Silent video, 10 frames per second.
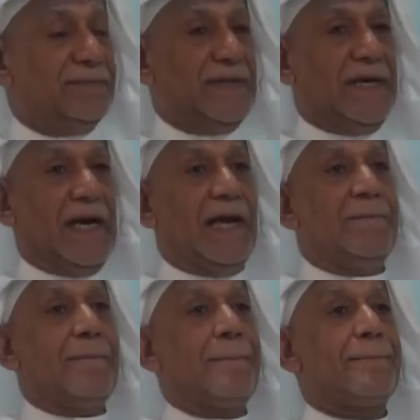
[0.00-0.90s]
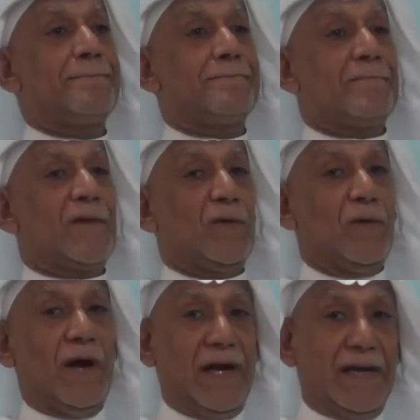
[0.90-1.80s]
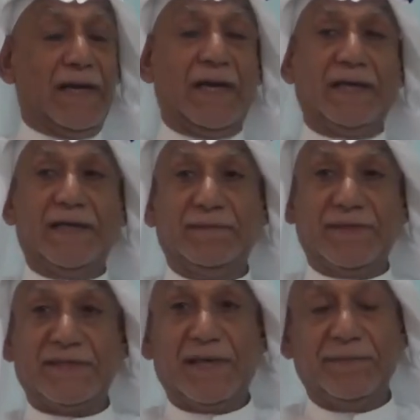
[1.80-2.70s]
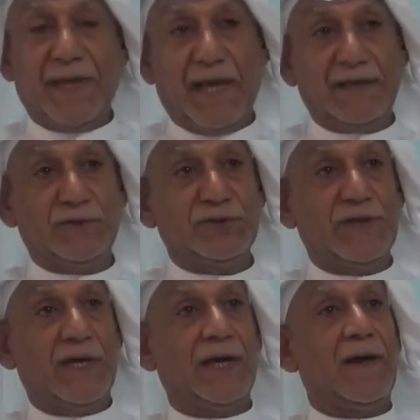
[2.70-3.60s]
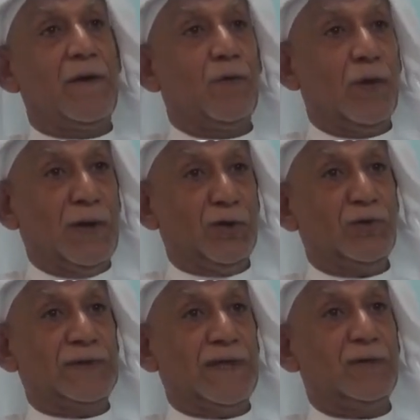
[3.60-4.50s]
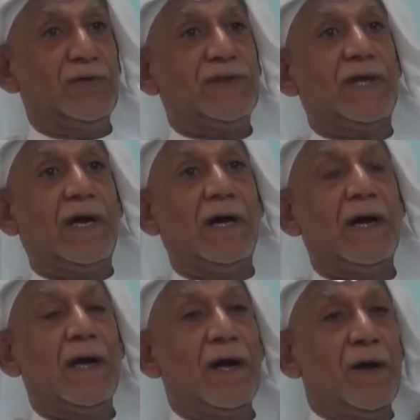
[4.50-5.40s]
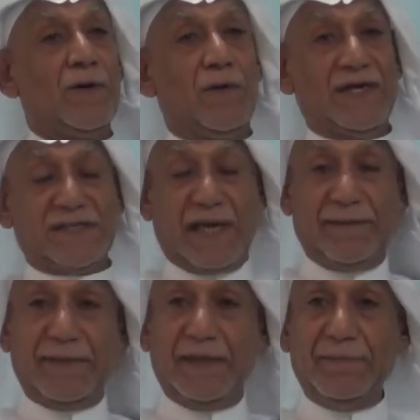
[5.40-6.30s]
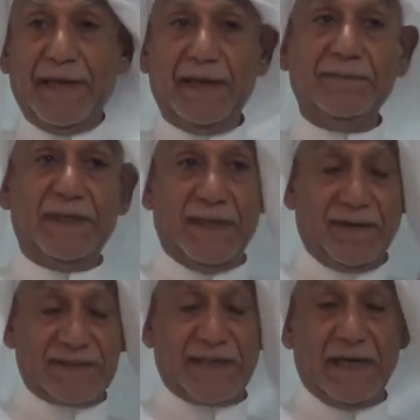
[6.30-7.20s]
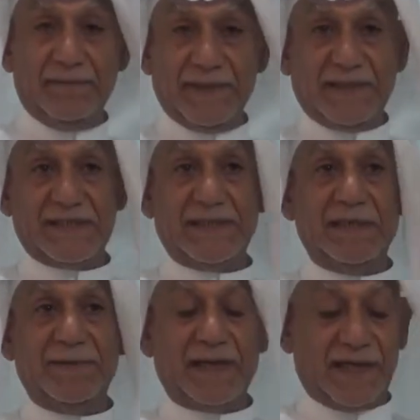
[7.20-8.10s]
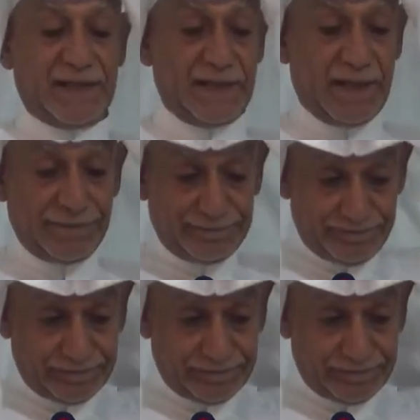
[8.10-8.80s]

عبد الله وعلى آله مصابي حدج والعروة الوثقى وأصحابه الميامين وسلم تسليما كثيرا